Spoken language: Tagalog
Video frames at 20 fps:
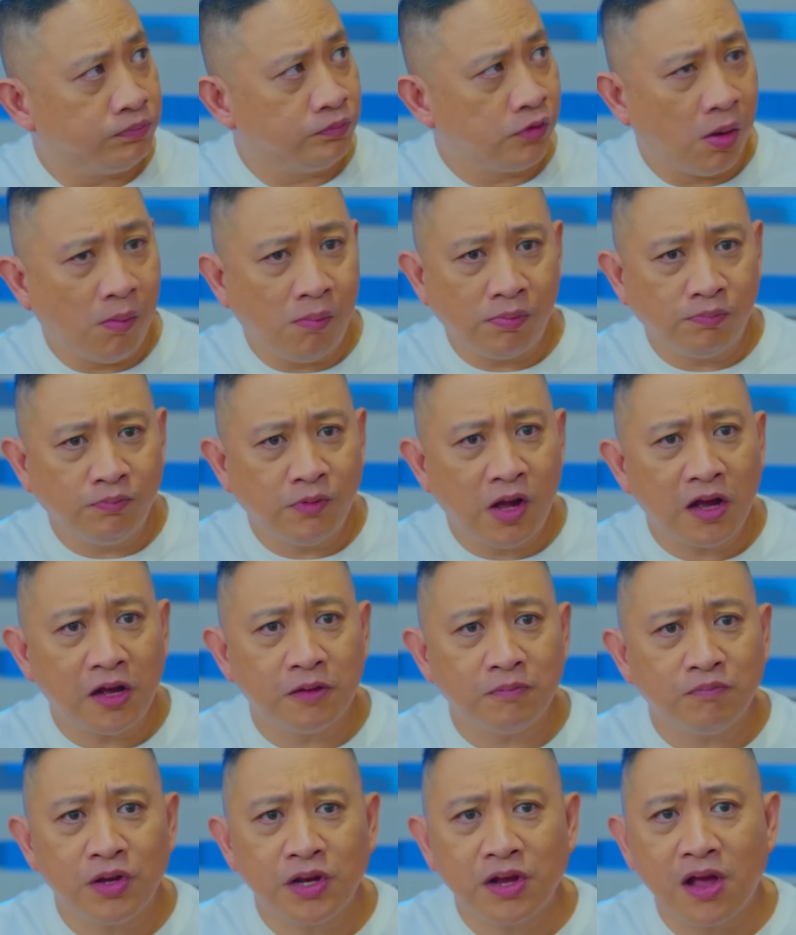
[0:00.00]

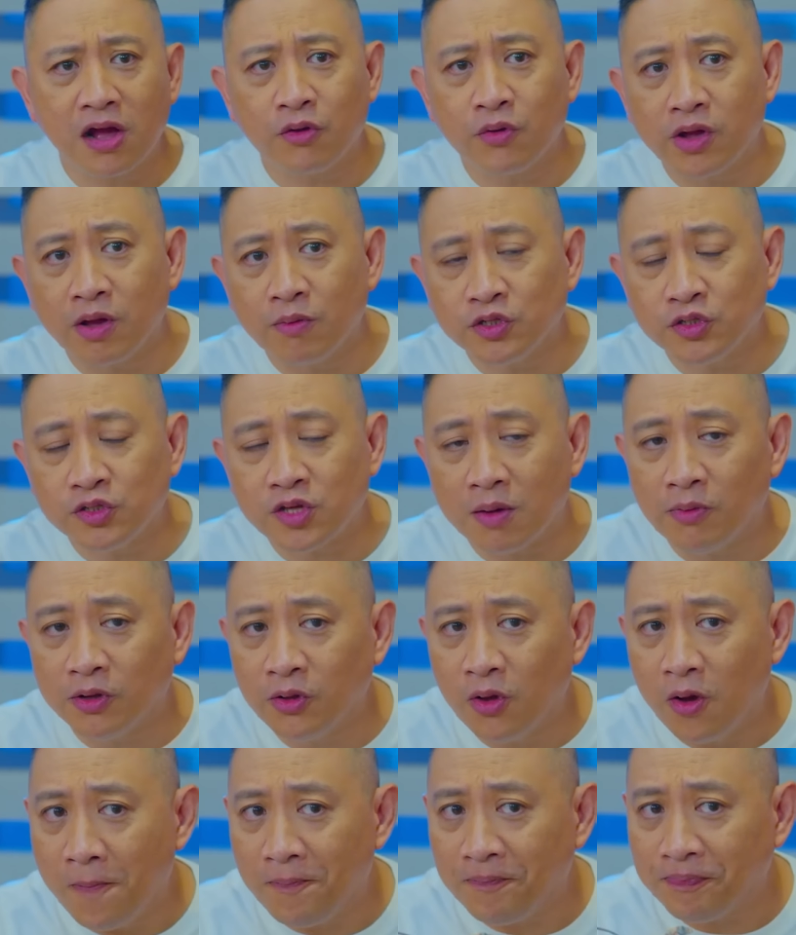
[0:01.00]
Bakit? May gagawin ka ba sa
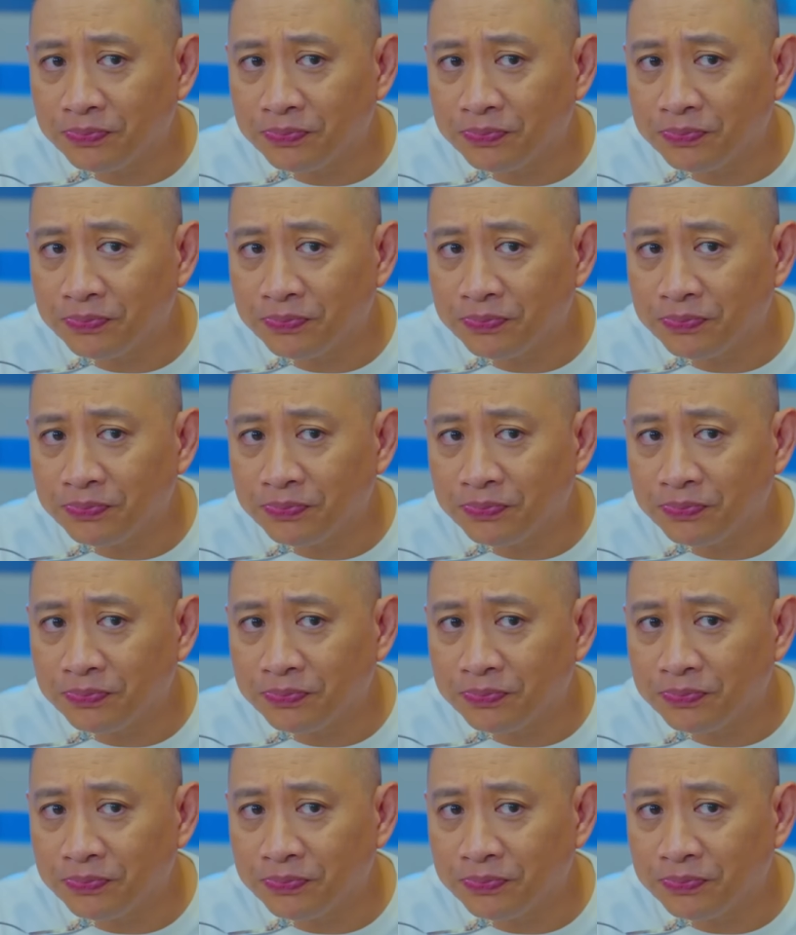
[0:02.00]
Sabado?